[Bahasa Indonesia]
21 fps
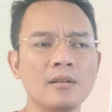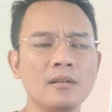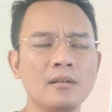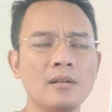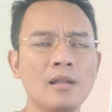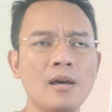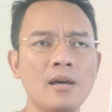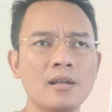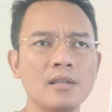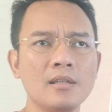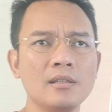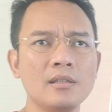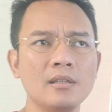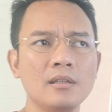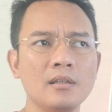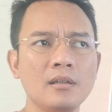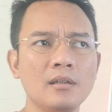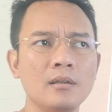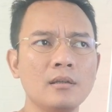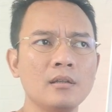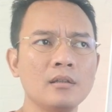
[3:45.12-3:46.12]

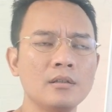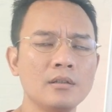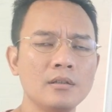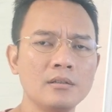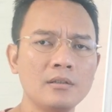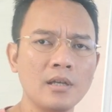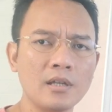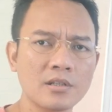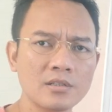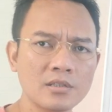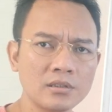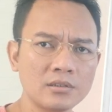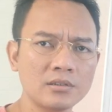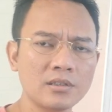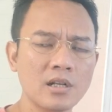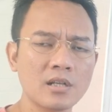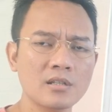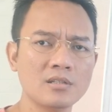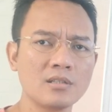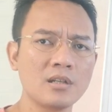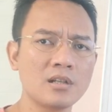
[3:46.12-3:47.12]
dari dari
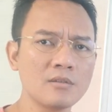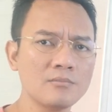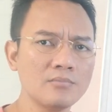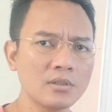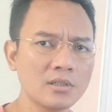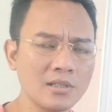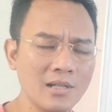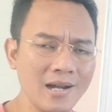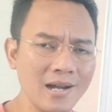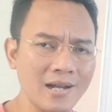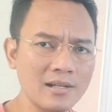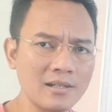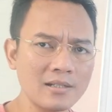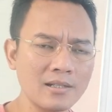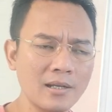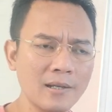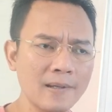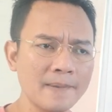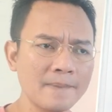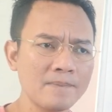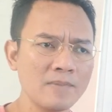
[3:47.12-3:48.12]
stres, dari
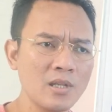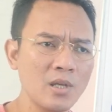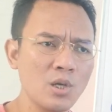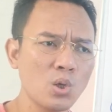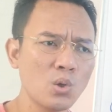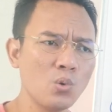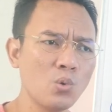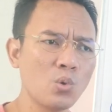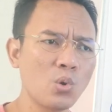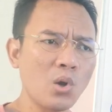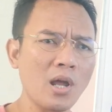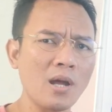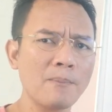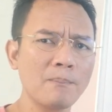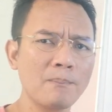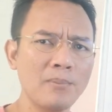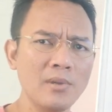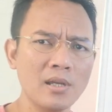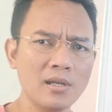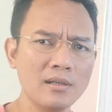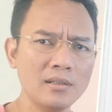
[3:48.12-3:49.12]
begadang, kurang
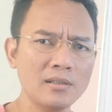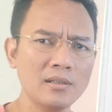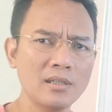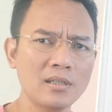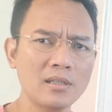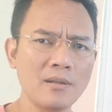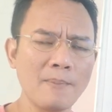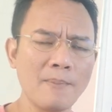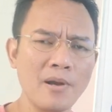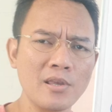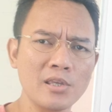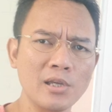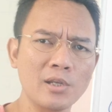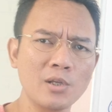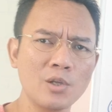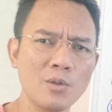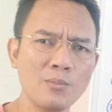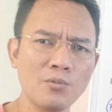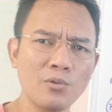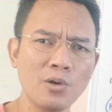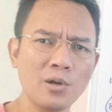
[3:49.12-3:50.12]
piknik, kebanyakan
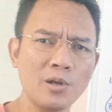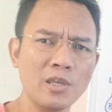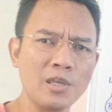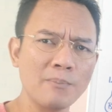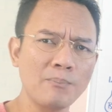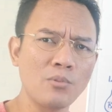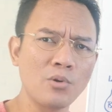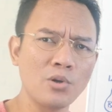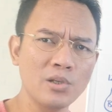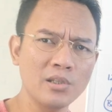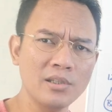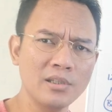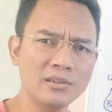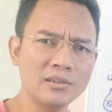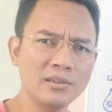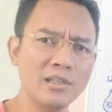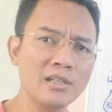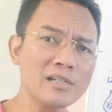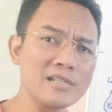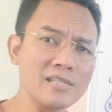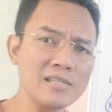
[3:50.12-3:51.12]
ngomongin
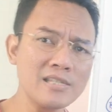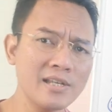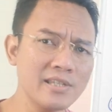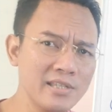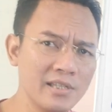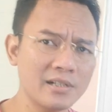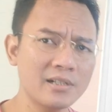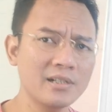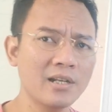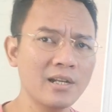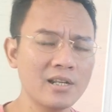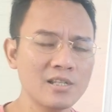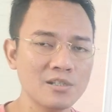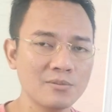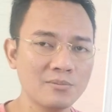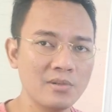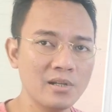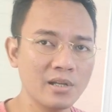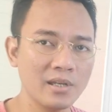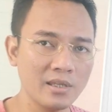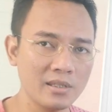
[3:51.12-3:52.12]
politik, nyinyir dan lain
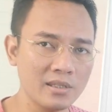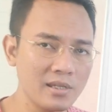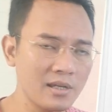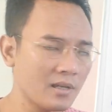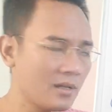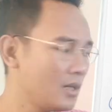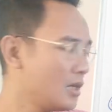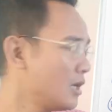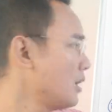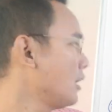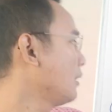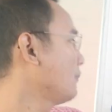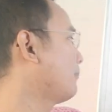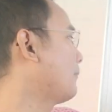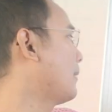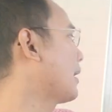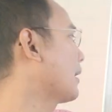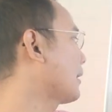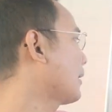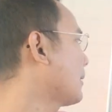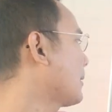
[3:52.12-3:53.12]
sebagainya,
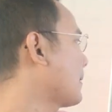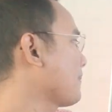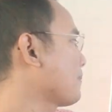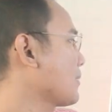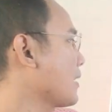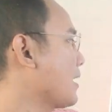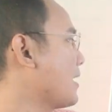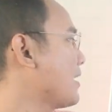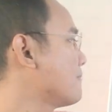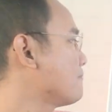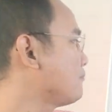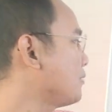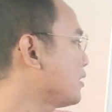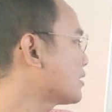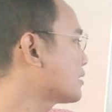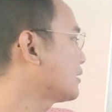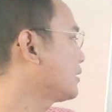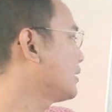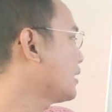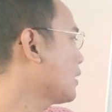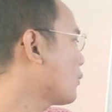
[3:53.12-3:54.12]
maka hampir
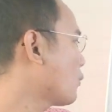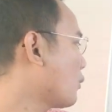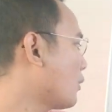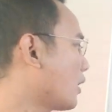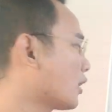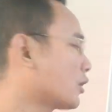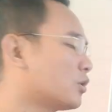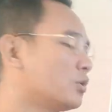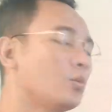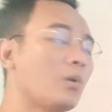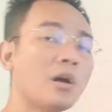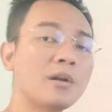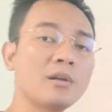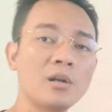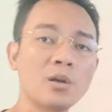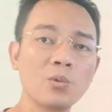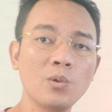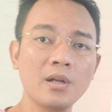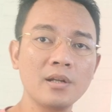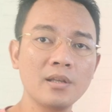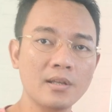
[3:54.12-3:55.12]
setiap waktu kadar
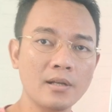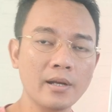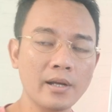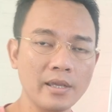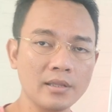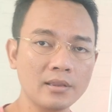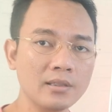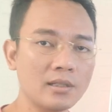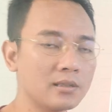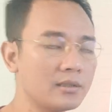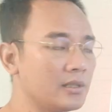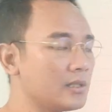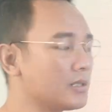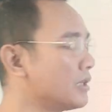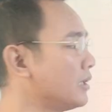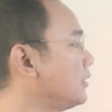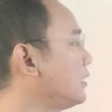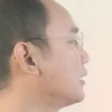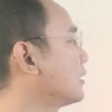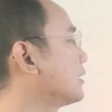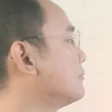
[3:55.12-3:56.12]
gula darah kita
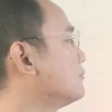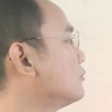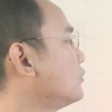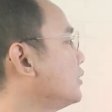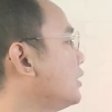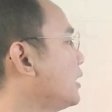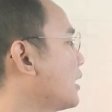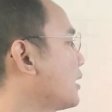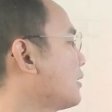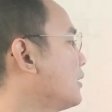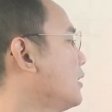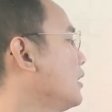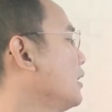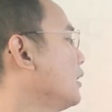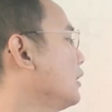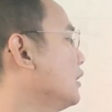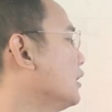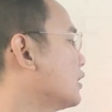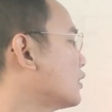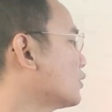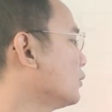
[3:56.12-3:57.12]
tinggi dan kemudian
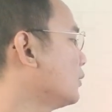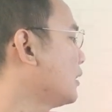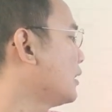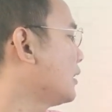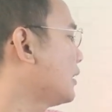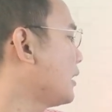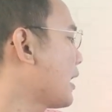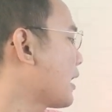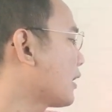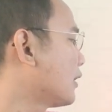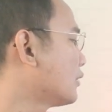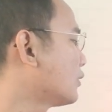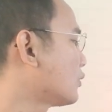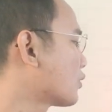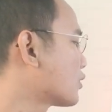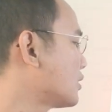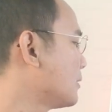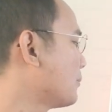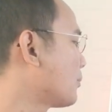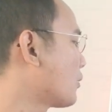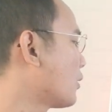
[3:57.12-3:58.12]
insulin ini akan
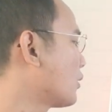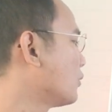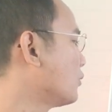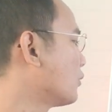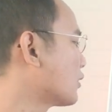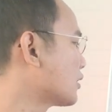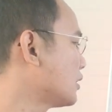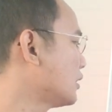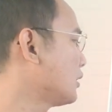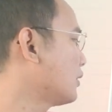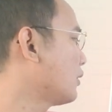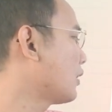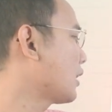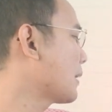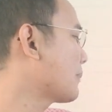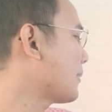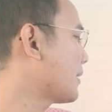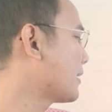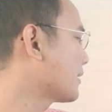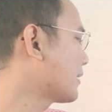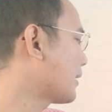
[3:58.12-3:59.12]
terus diproduksi
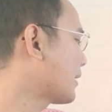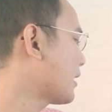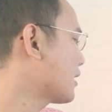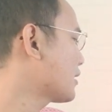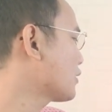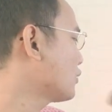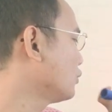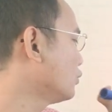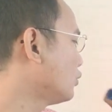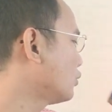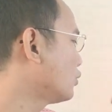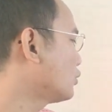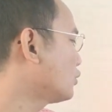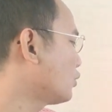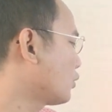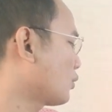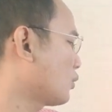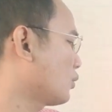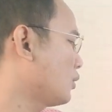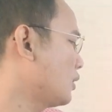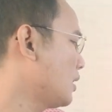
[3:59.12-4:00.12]
oleh pankreas
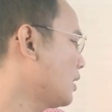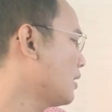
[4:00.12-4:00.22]
untuk